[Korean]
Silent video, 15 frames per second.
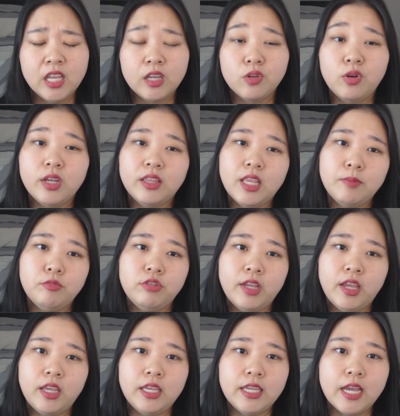그렇기
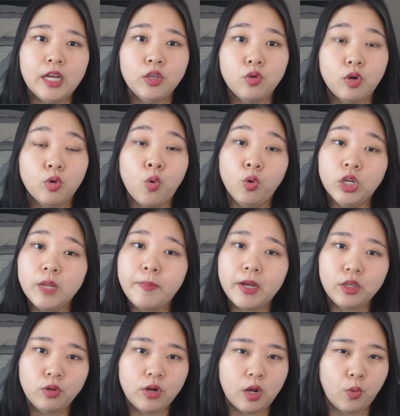때문에 이 학교가
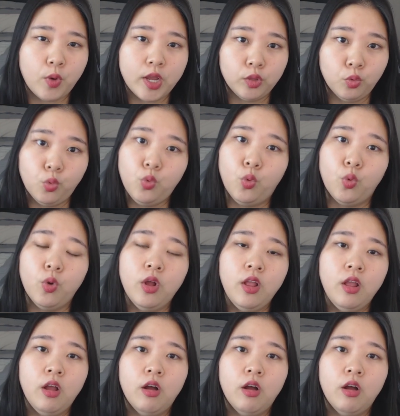공립학교라고 해도